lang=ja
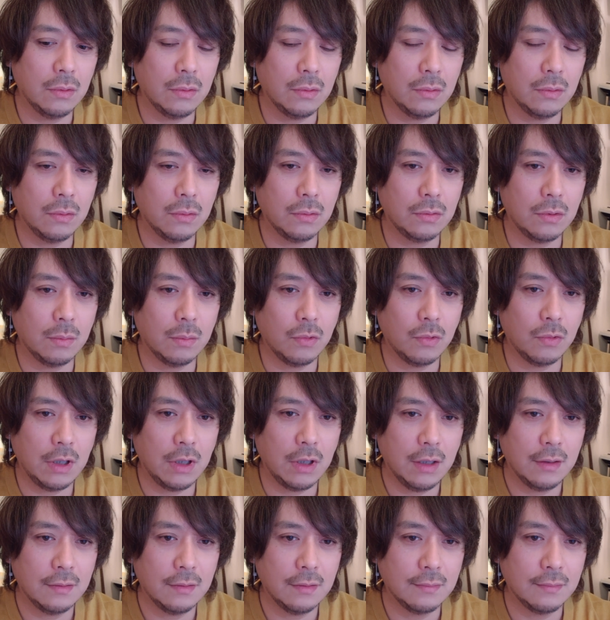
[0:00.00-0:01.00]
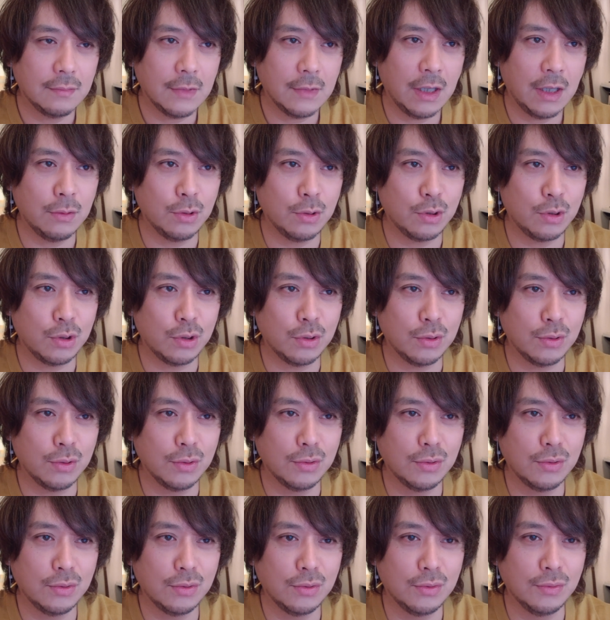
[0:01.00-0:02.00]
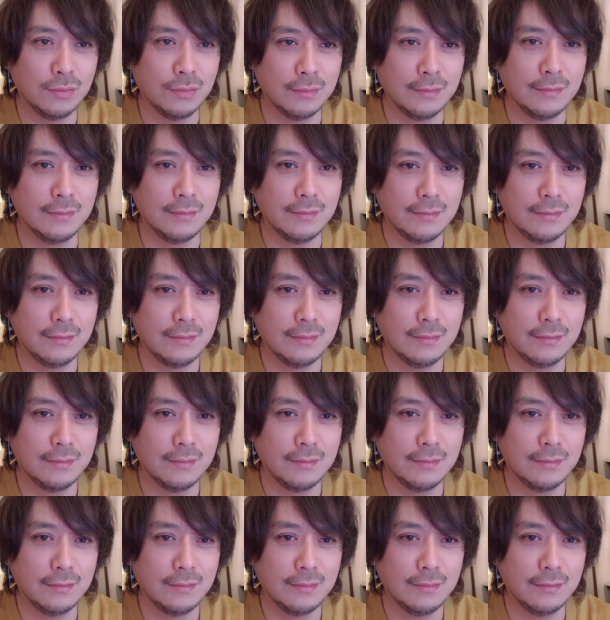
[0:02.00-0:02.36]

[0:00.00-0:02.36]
方ともねある種うん